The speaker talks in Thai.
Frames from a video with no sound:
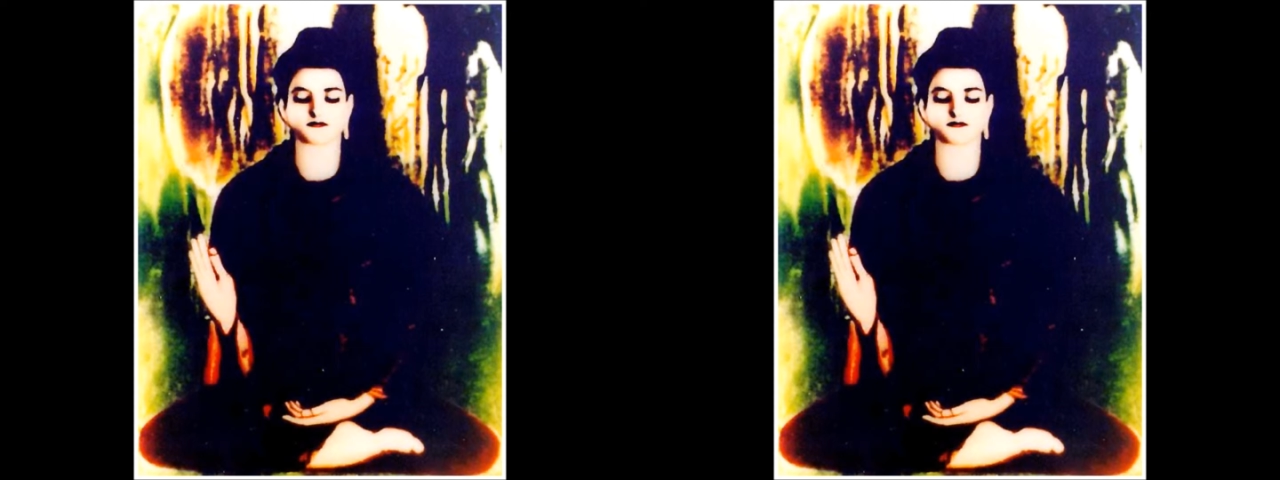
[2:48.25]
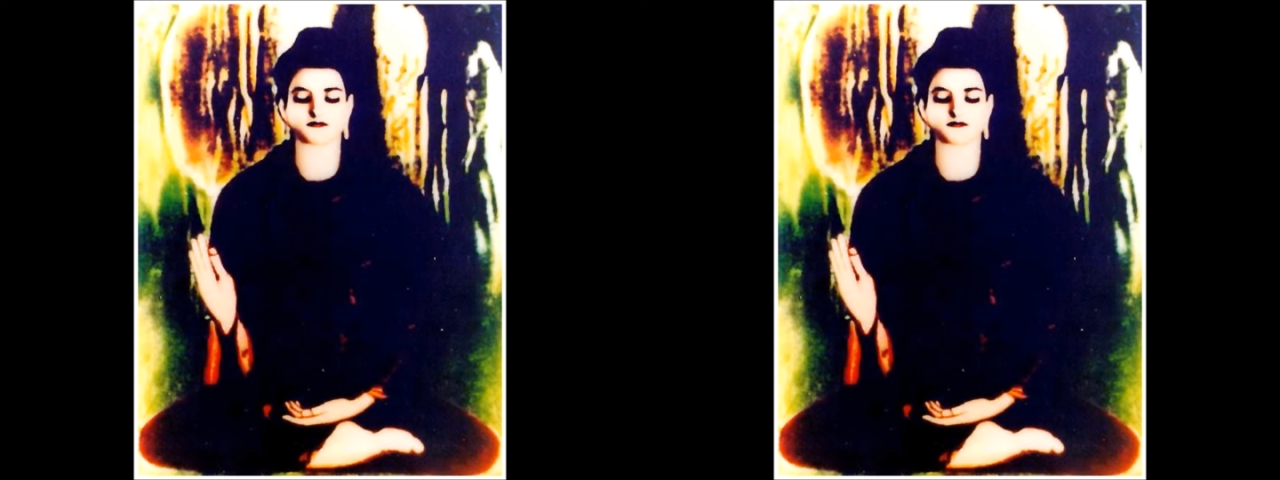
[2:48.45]
ก
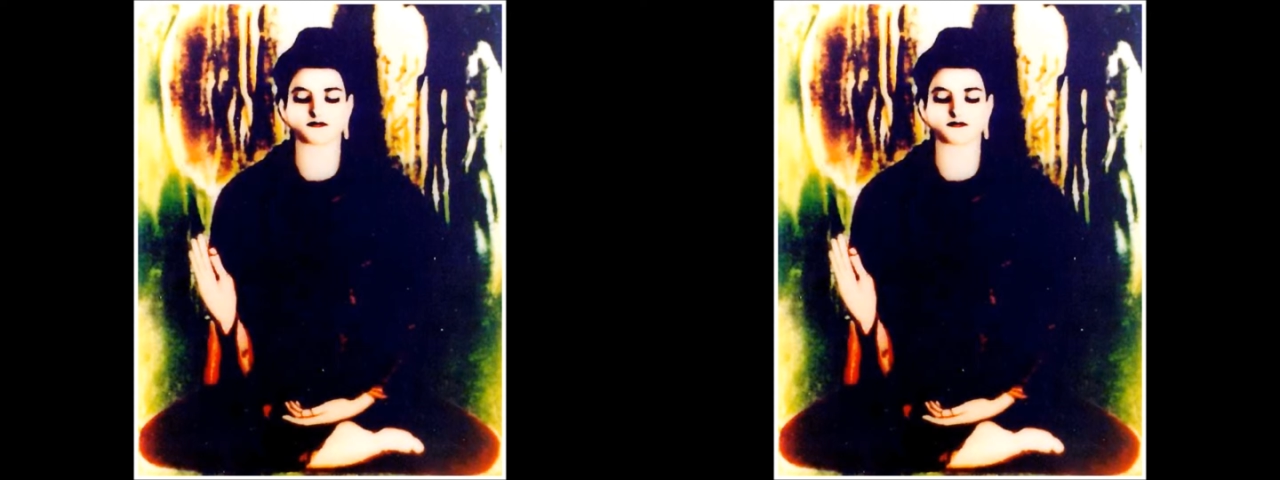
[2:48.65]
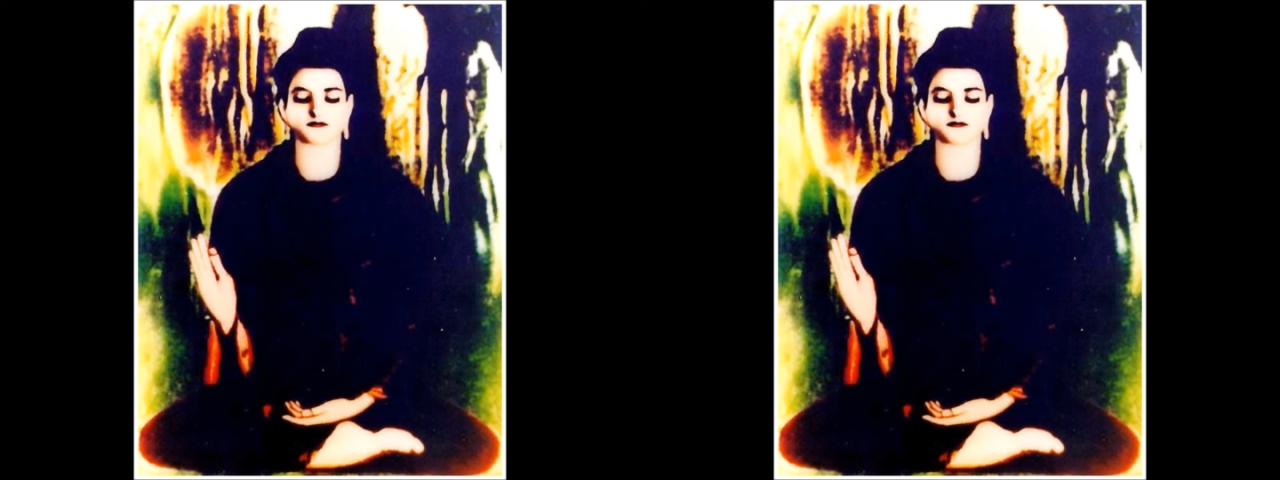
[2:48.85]
ระทำเช่น
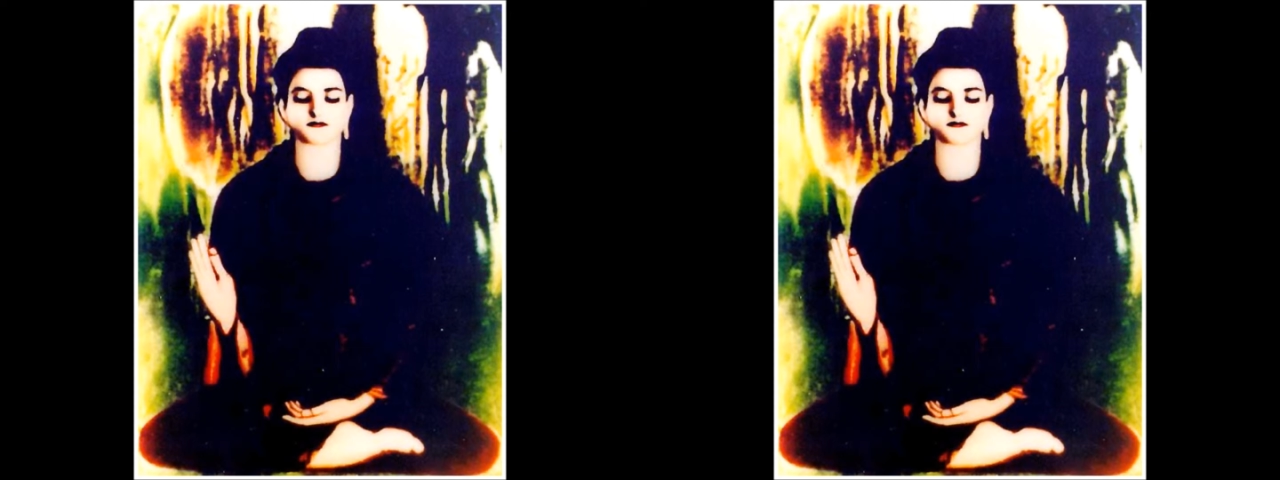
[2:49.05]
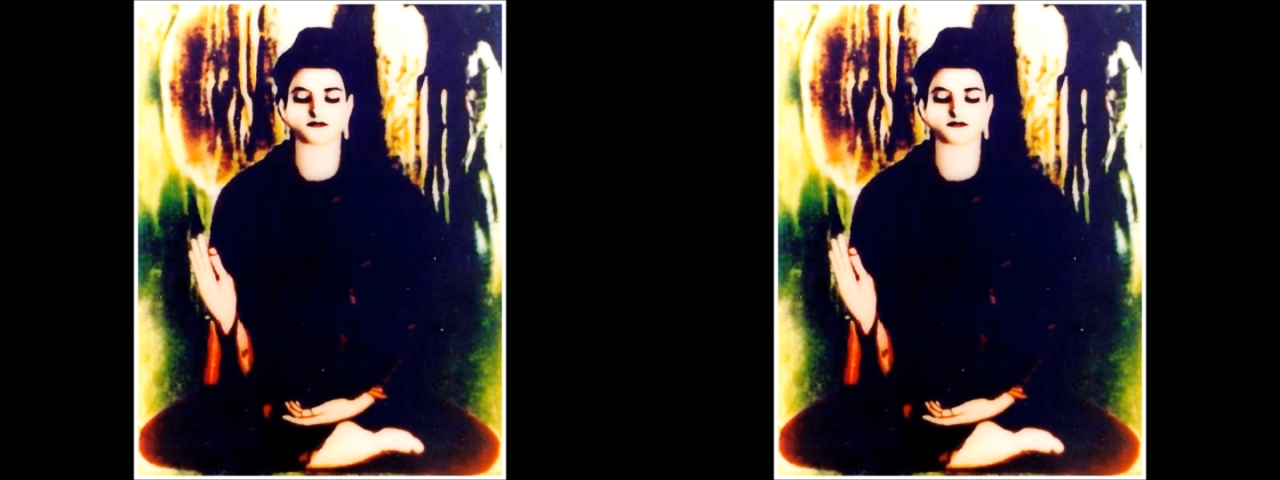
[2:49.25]
นั้น
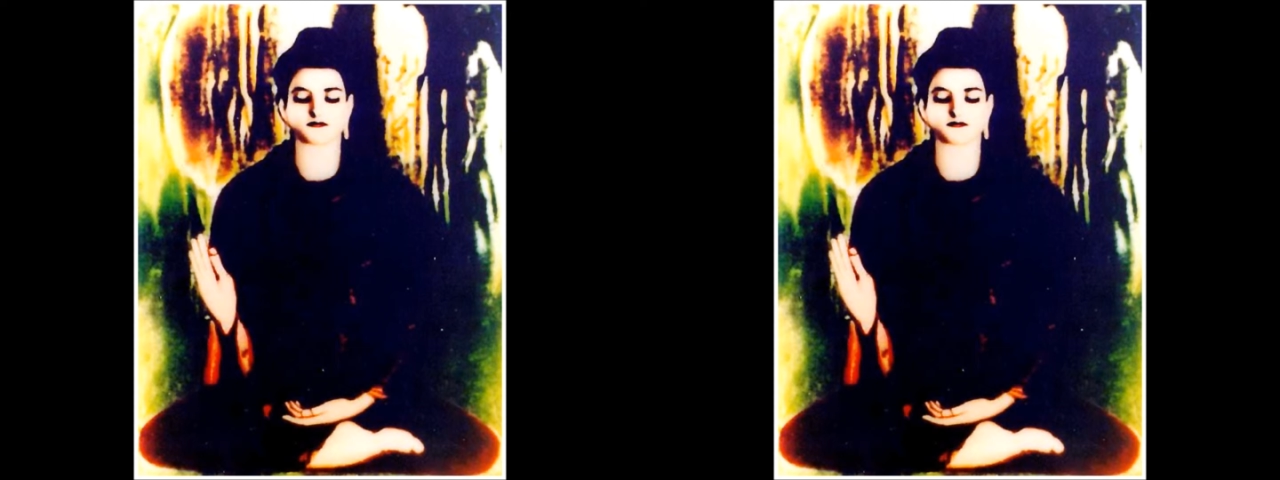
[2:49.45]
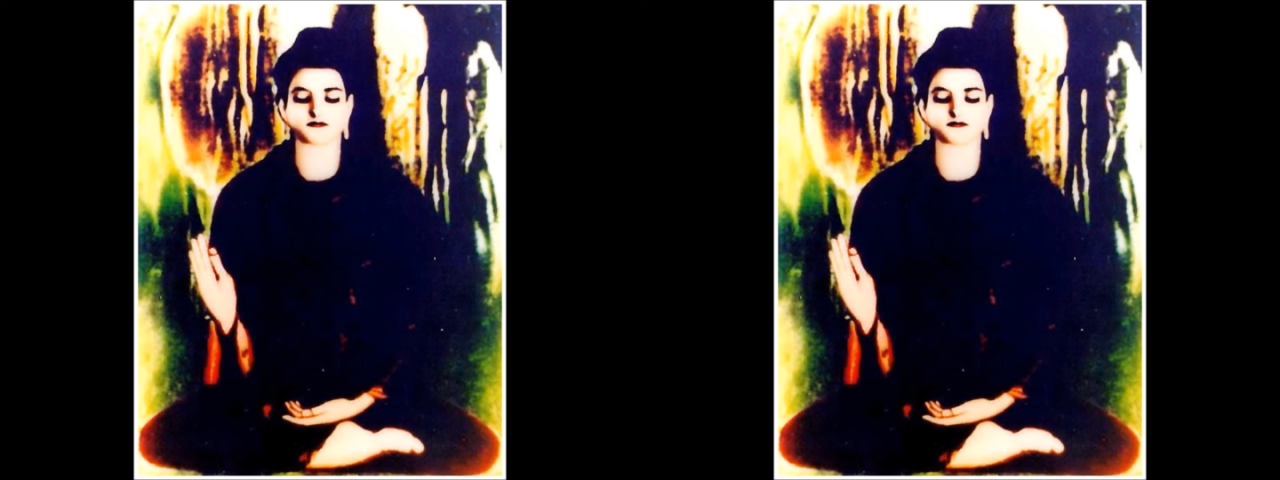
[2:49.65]
เพื่อช่วย
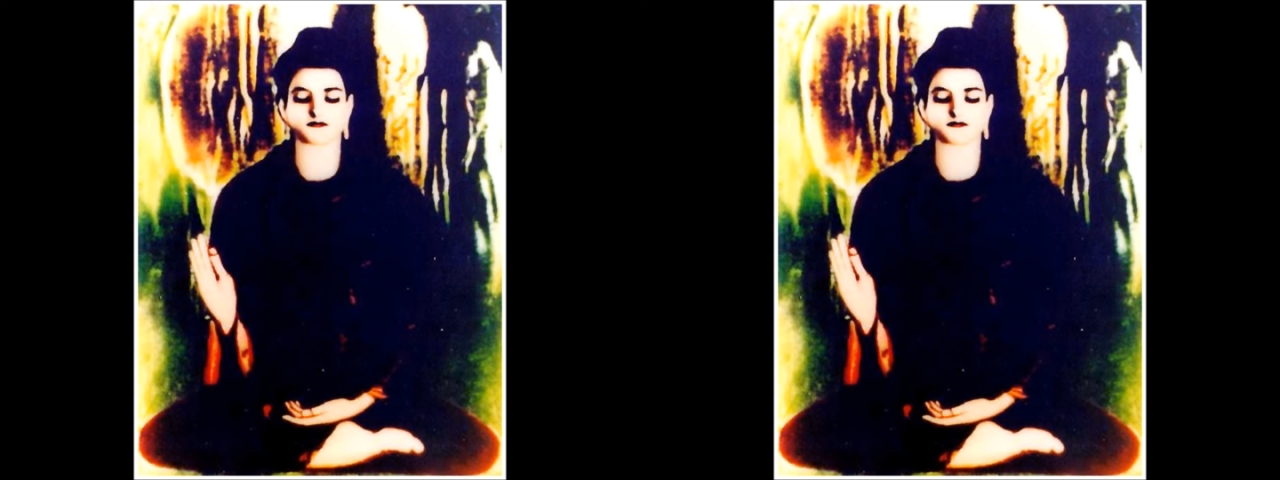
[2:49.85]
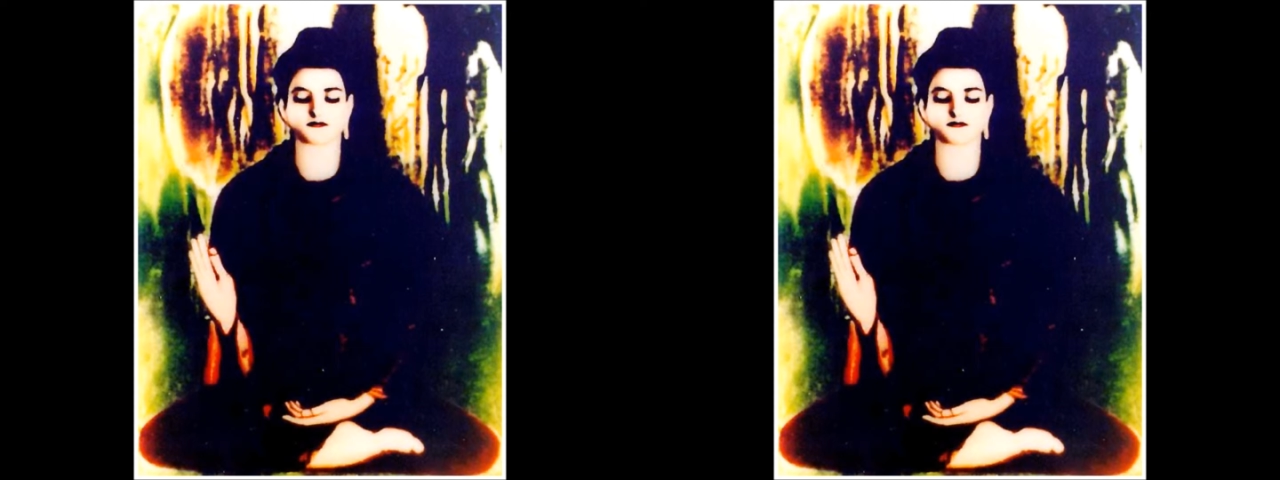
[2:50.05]
ชีวิต
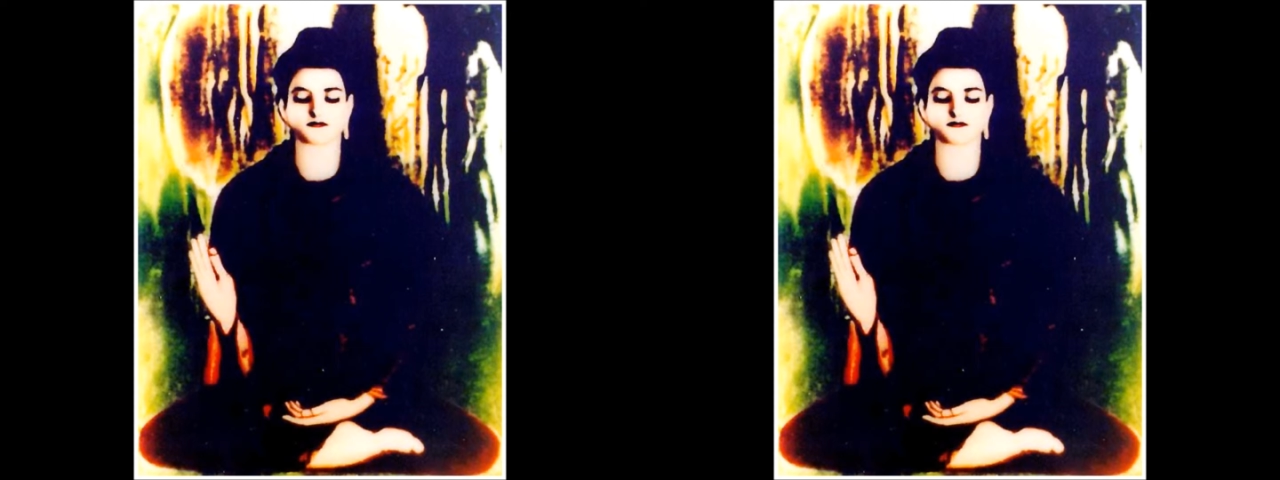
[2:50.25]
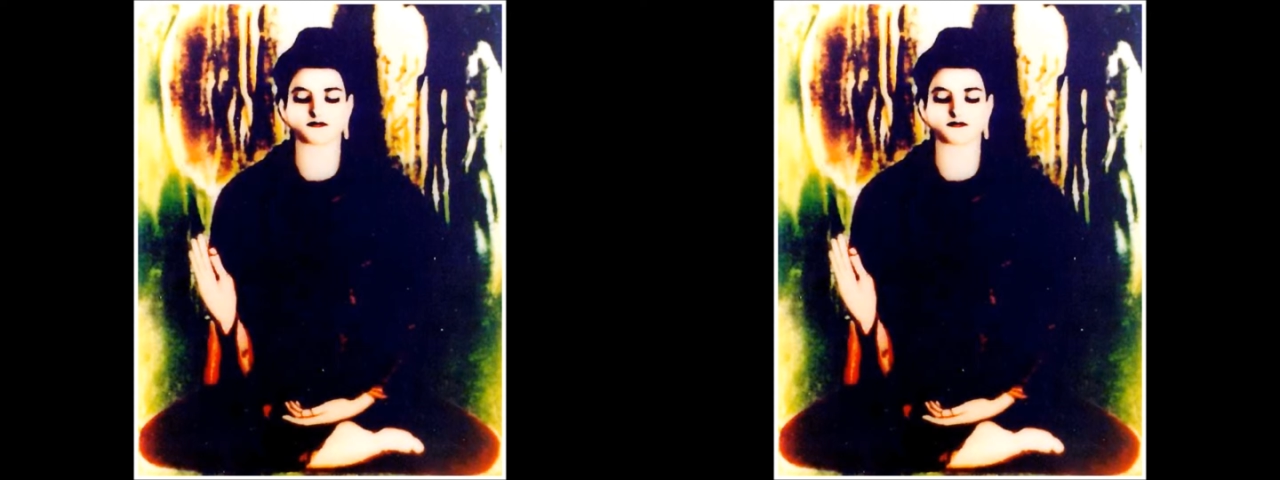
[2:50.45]
เราเอง